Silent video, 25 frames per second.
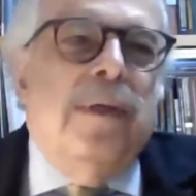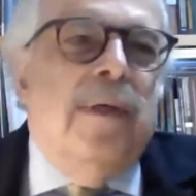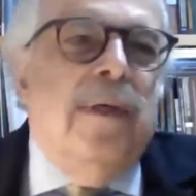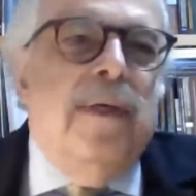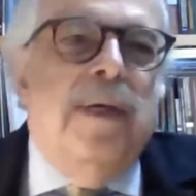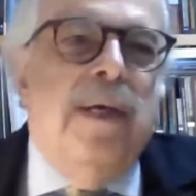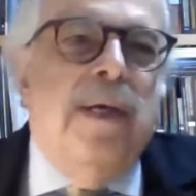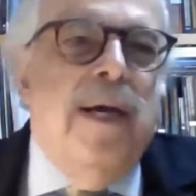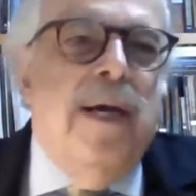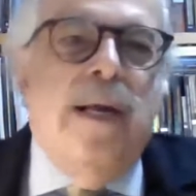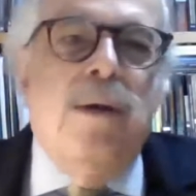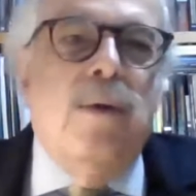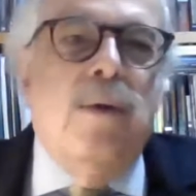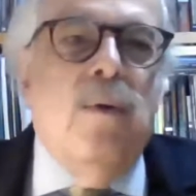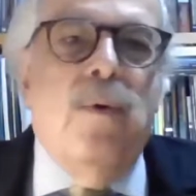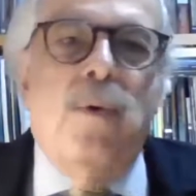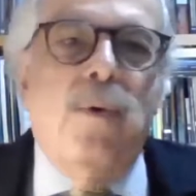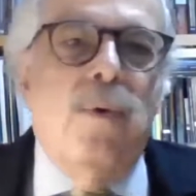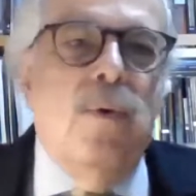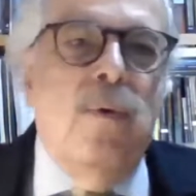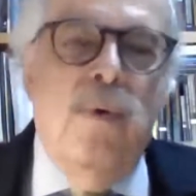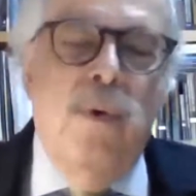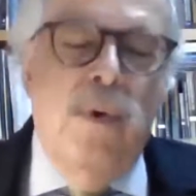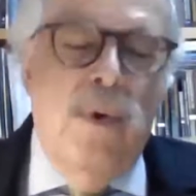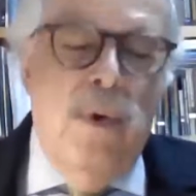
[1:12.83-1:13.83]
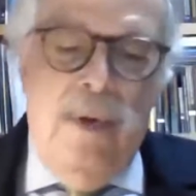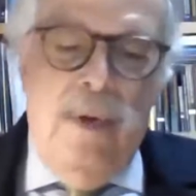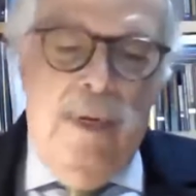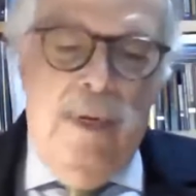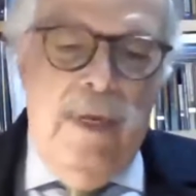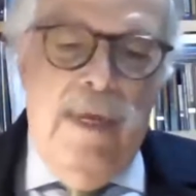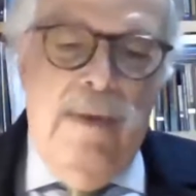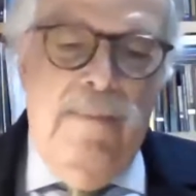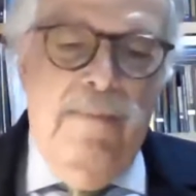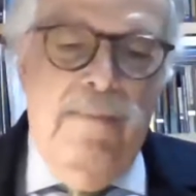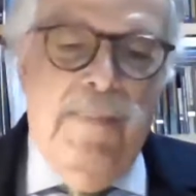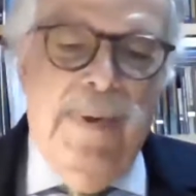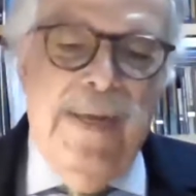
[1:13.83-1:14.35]
eh, es algo
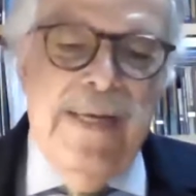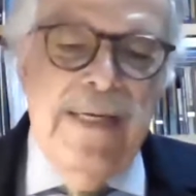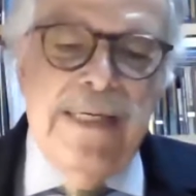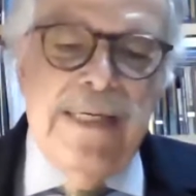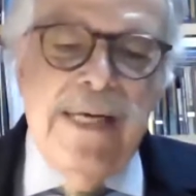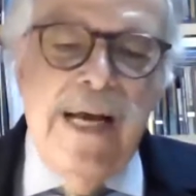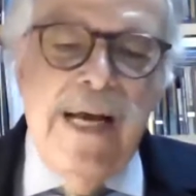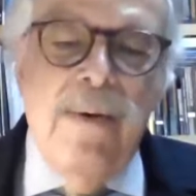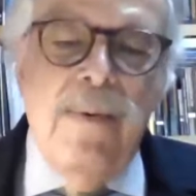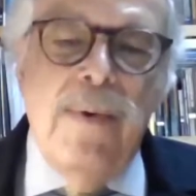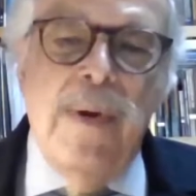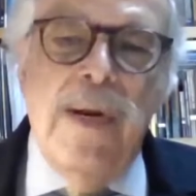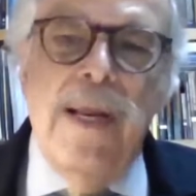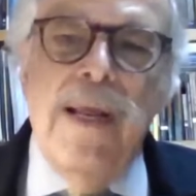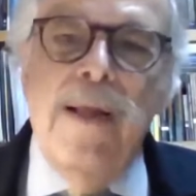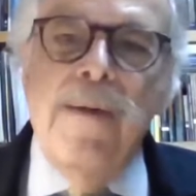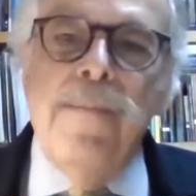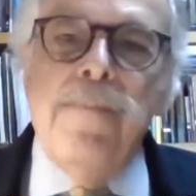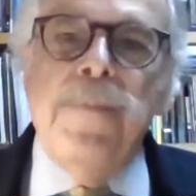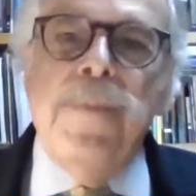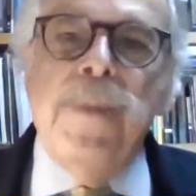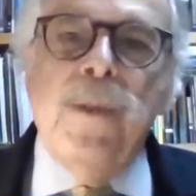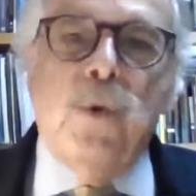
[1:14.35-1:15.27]
impensable,